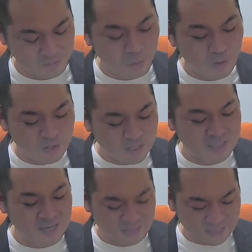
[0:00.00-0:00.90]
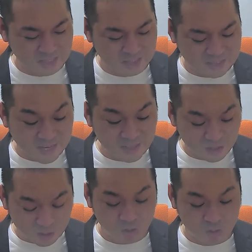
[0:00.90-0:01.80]
もう一回、ちゃん
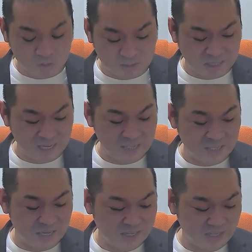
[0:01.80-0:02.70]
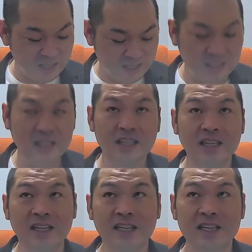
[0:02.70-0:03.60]
と体系的に
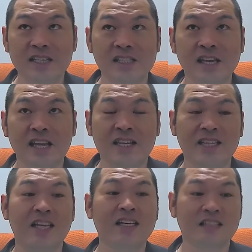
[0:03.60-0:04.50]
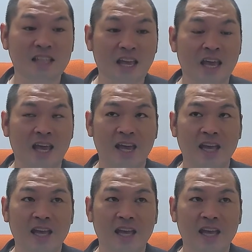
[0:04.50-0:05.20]
整理できて、